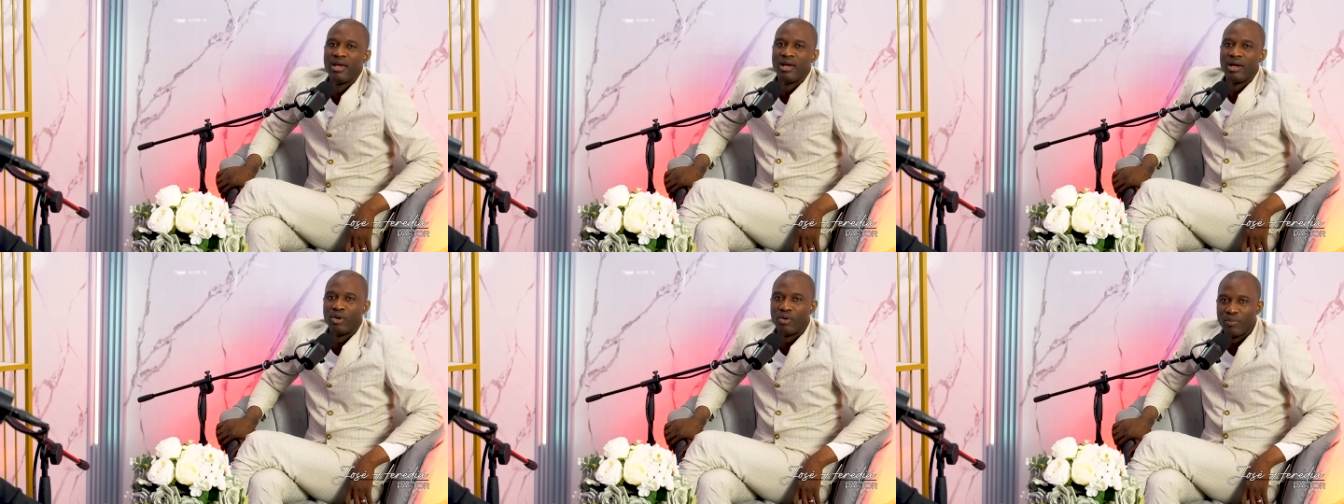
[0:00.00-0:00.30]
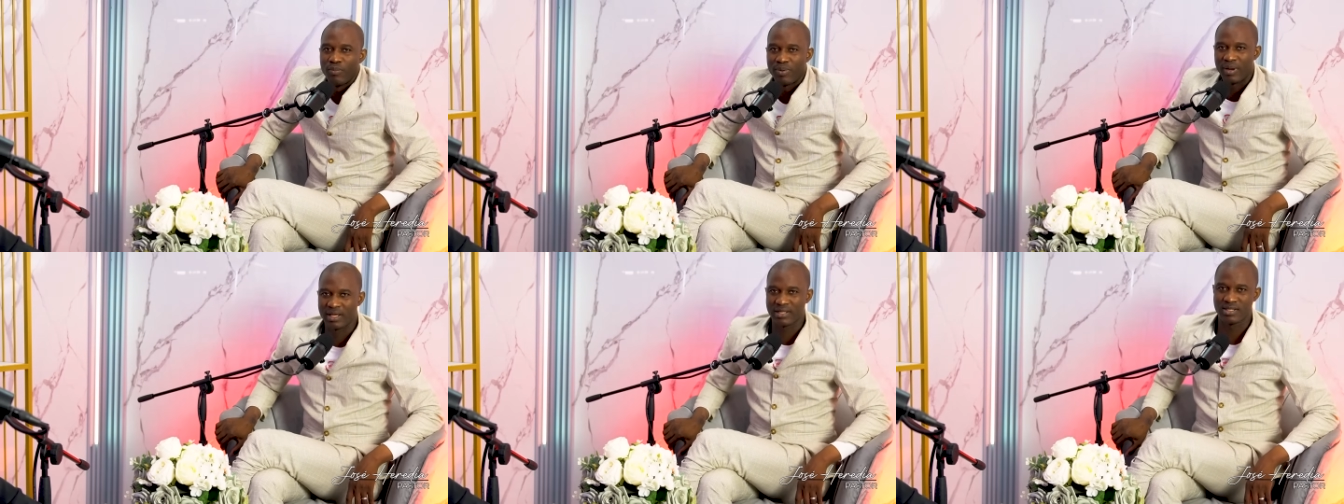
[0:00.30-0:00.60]

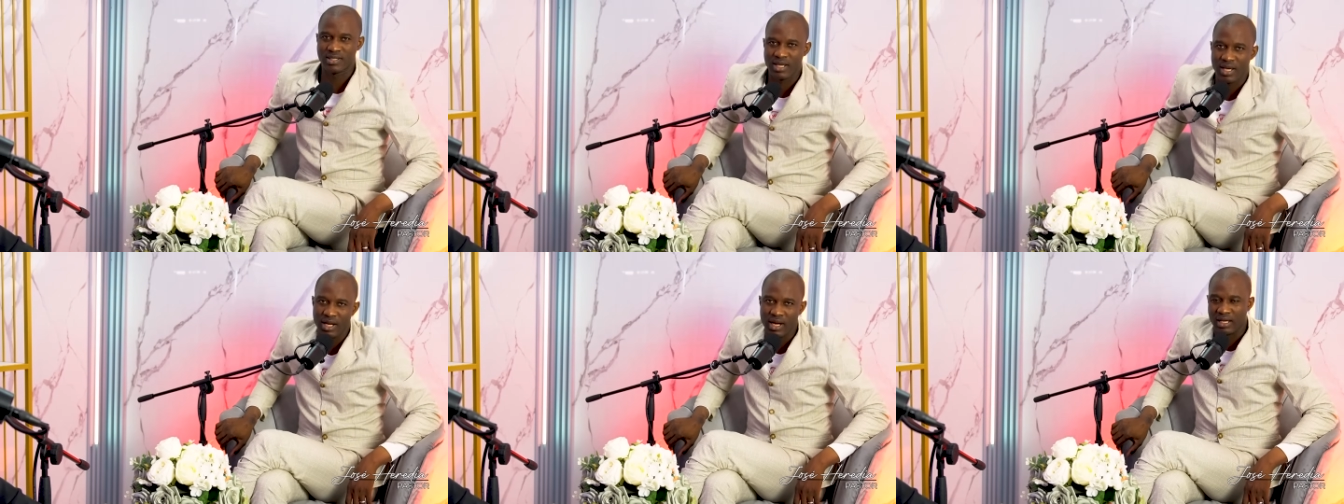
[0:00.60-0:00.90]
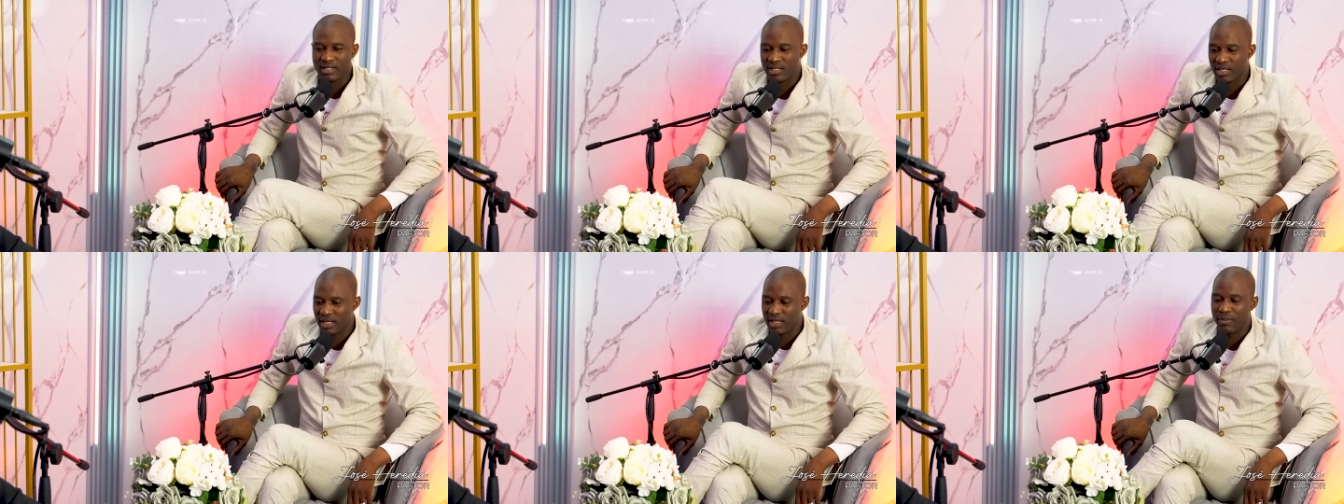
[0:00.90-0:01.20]
Un placer,
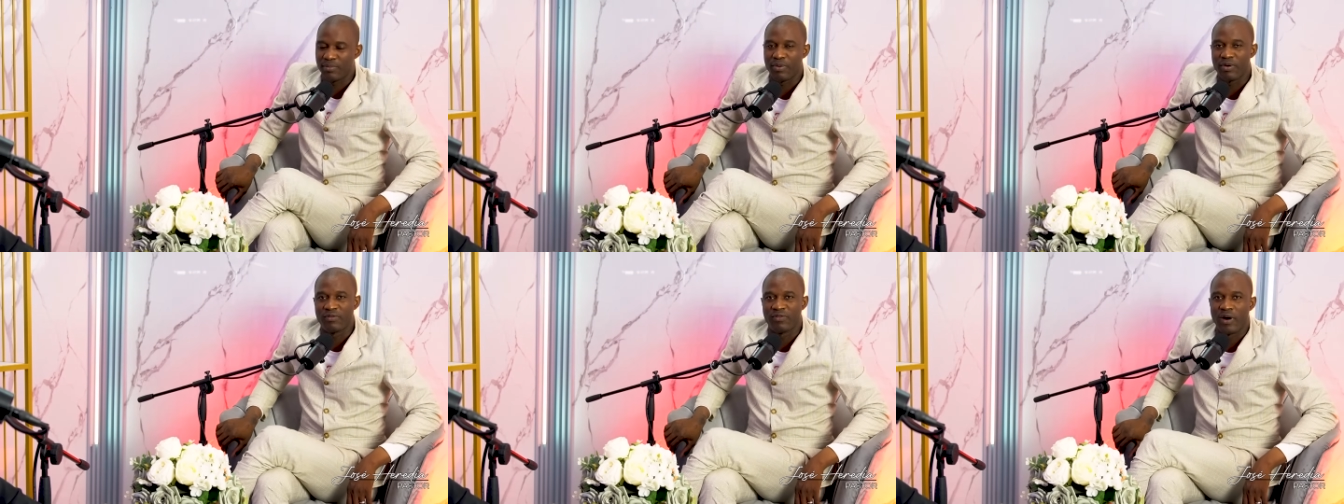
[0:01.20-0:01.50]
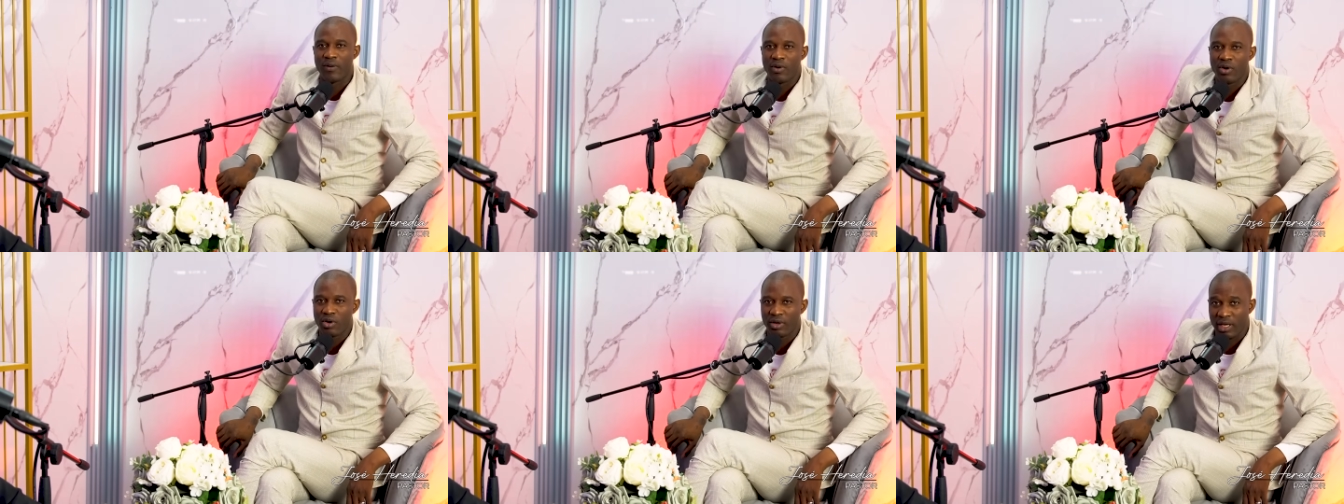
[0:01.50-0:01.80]
así que por
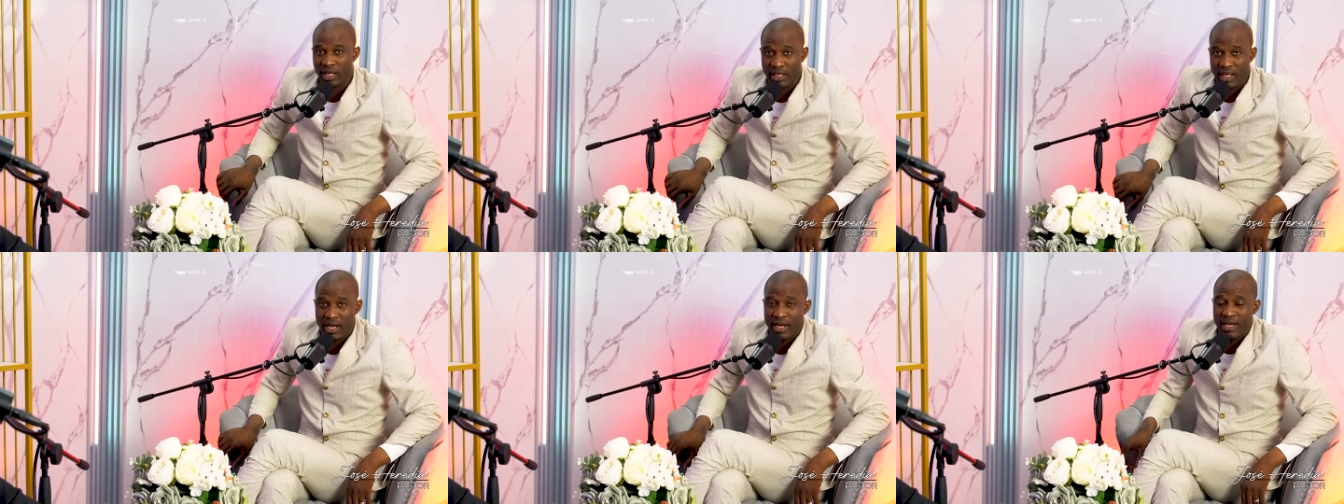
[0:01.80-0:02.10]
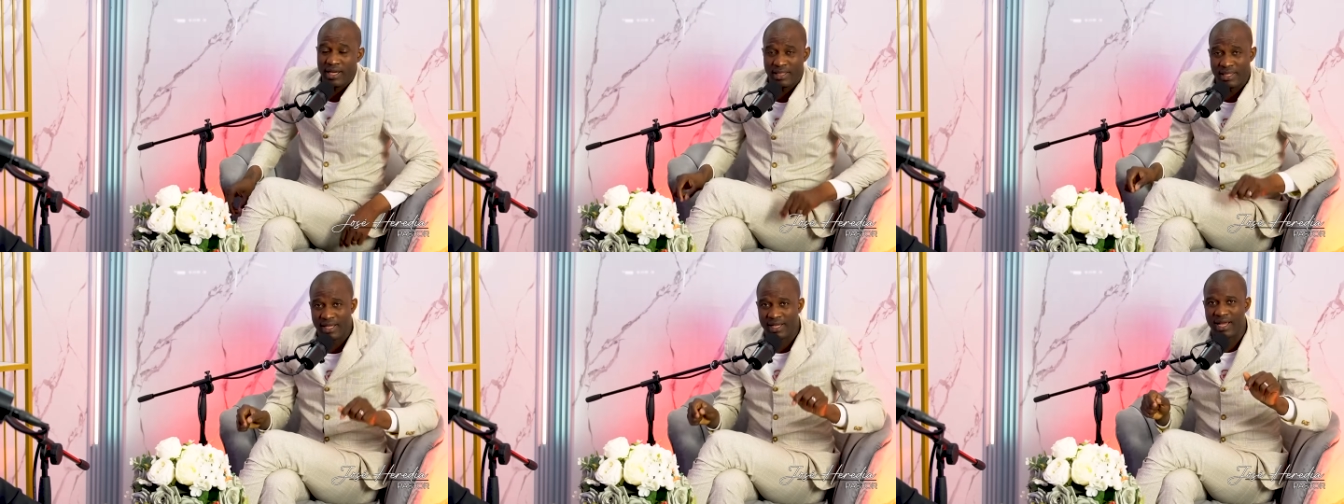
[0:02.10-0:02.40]
favor, los que están en
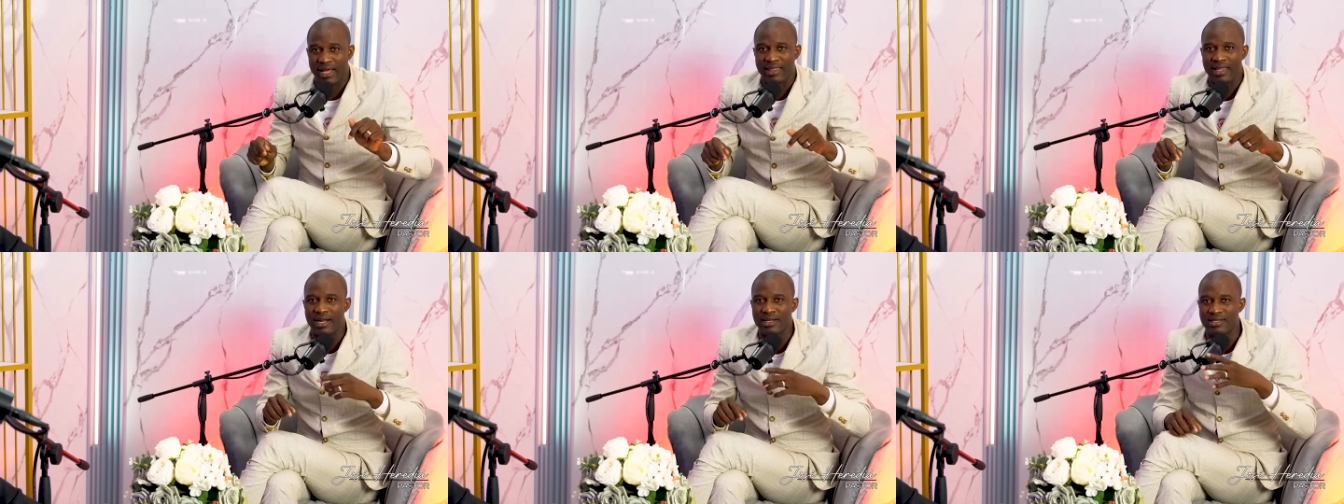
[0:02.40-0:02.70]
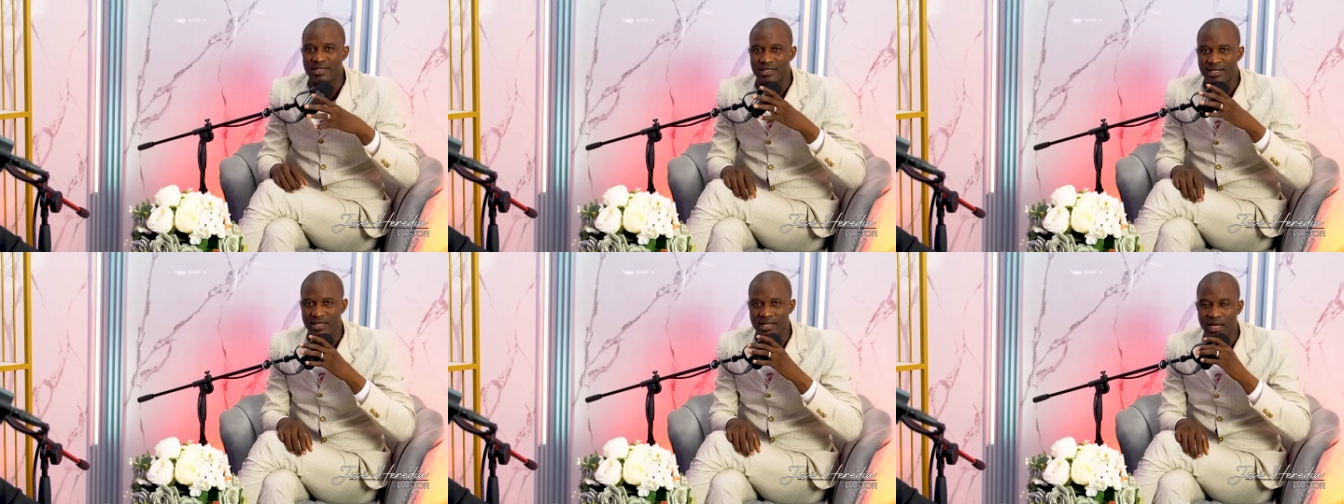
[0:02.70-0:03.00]
este canal,
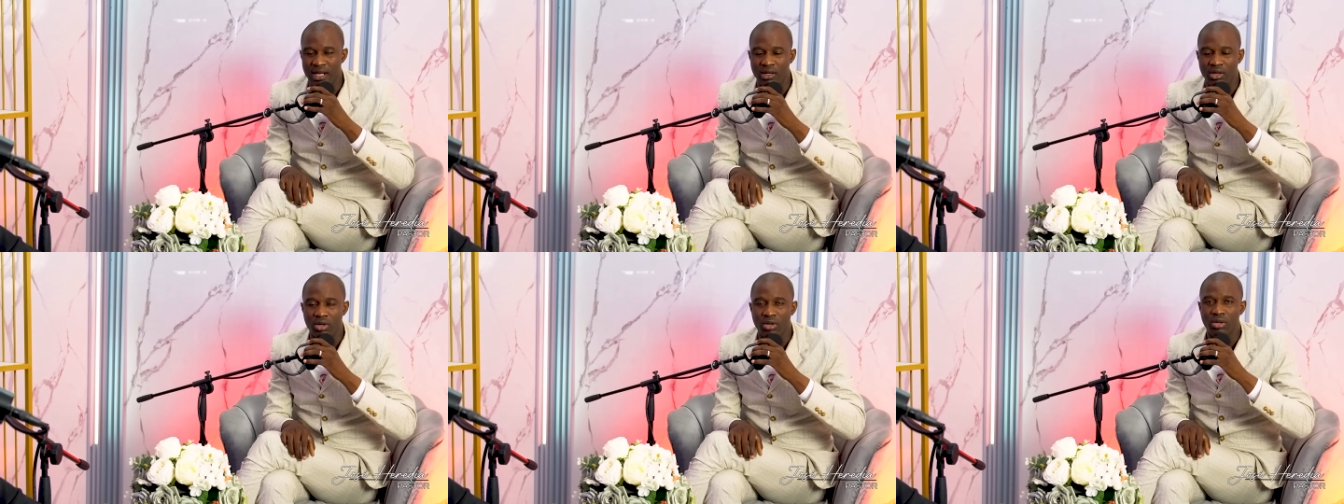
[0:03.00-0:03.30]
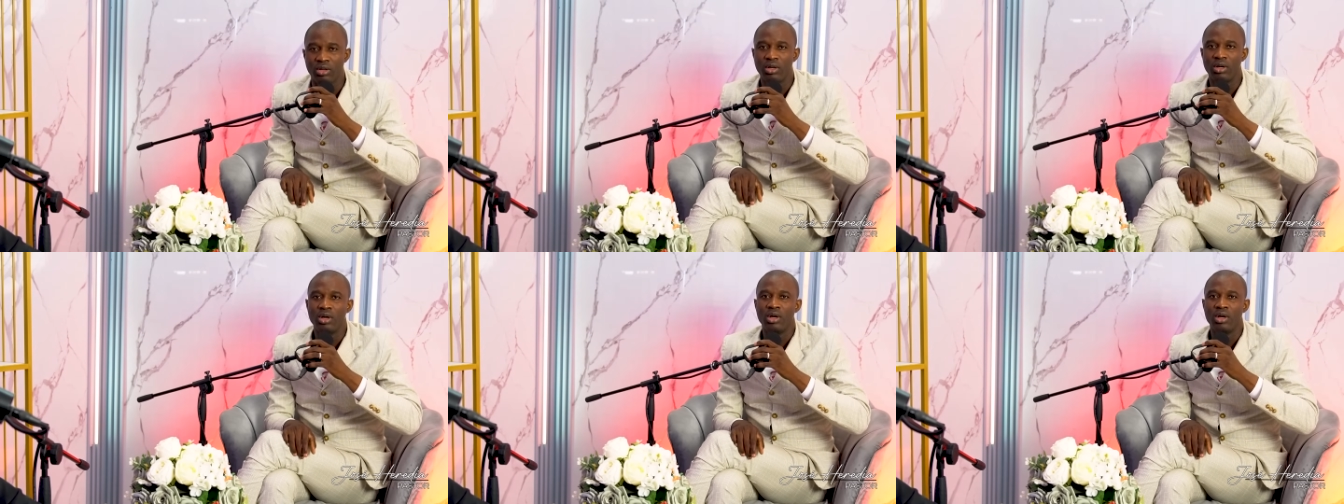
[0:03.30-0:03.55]
síganlo.